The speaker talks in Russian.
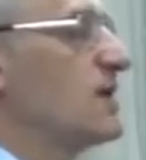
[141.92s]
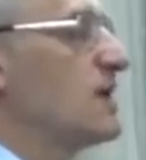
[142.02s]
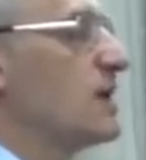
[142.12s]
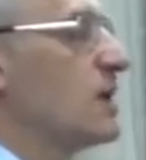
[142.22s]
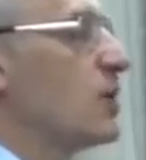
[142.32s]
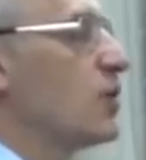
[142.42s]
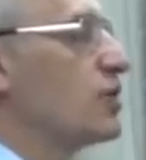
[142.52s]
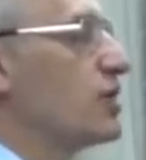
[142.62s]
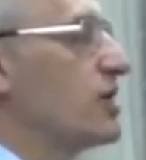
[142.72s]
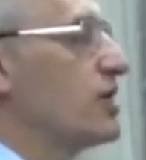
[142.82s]
сильно
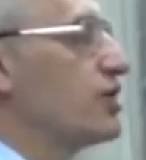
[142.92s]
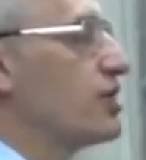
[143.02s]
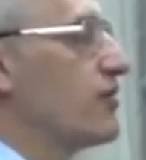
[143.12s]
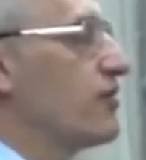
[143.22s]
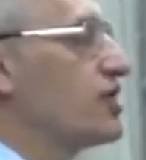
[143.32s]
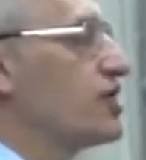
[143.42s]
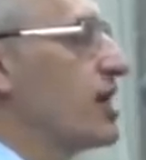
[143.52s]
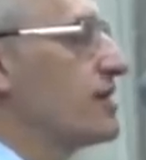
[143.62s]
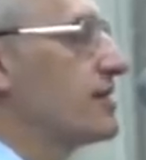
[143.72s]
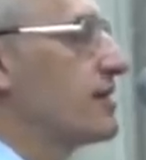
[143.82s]
хочет личного
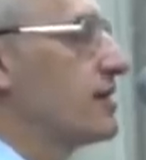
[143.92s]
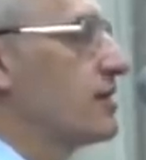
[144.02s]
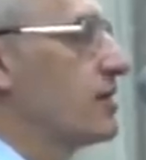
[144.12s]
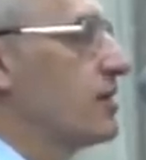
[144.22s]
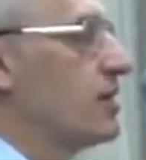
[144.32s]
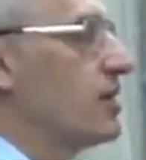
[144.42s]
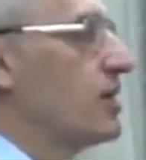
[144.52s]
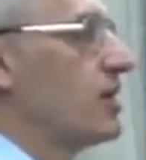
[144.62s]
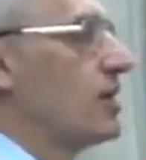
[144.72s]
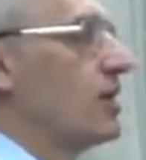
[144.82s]
счастья.
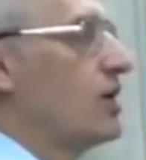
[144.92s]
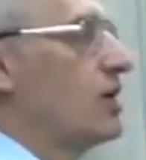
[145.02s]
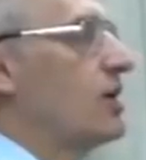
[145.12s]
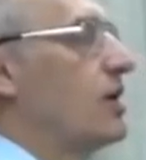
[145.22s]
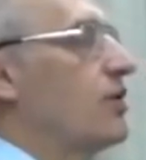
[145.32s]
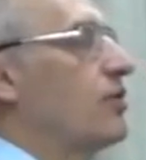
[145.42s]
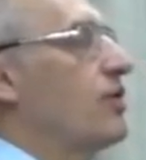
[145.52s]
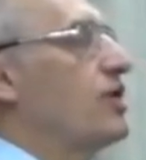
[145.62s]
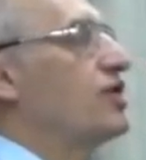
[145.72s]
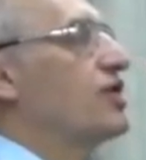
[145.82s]
Для
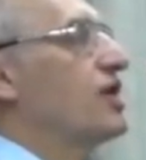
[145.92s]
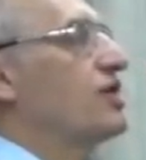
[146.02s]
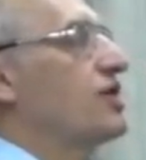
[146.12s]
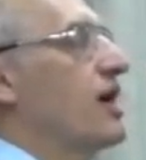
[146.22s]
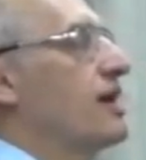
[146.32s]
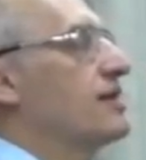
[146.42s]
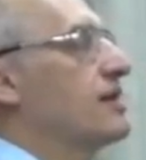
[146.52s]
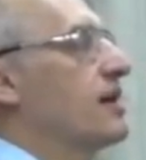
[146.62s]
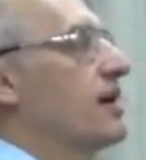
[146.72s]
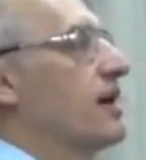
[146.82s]
нее личное
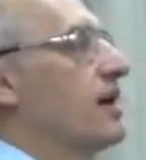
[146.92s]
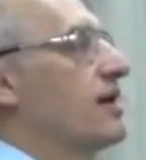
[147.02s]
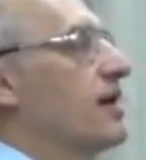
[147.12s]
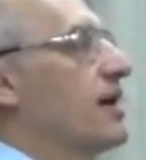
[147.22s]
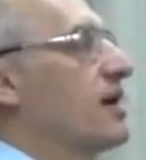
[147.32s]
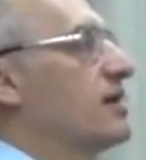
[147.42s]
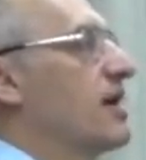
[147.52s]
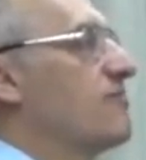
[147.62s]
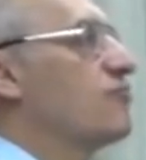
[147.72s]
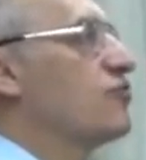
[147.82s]
счастье – это
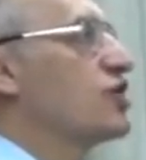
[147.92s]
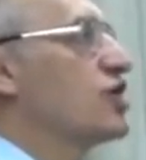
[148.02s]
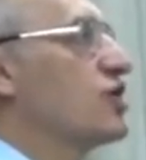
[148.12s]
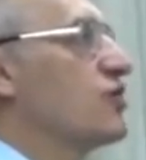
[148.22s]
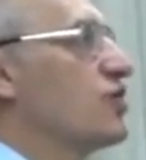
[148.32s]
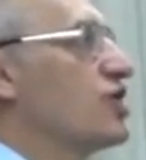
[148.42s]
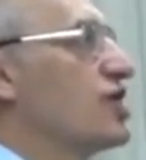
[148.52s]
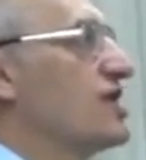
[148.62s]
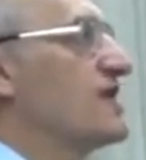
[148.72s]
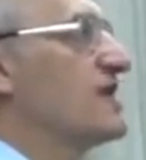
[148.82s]
когда муж ее
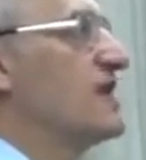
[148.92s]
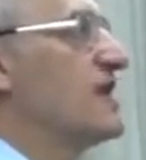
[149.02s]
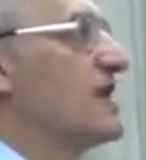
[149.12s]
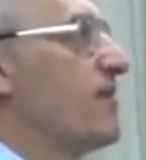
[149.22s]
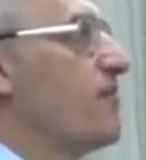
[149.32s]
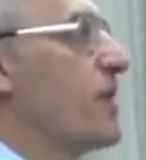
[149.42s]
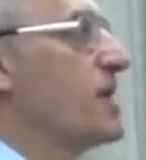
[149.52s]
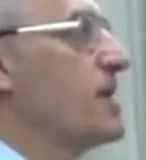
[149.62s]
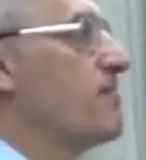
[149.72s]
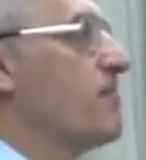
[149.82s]
очень сильно
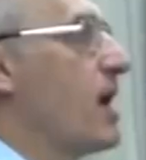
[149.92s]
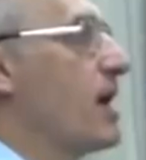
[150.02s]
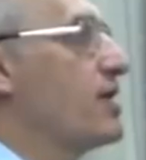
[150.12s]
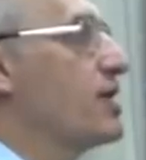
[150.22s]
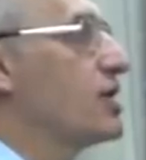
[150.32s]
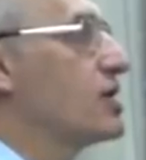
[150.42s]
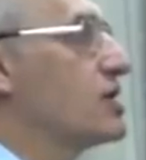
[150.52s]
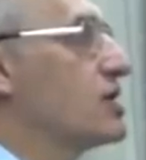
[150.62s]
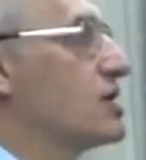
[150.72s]
понимает,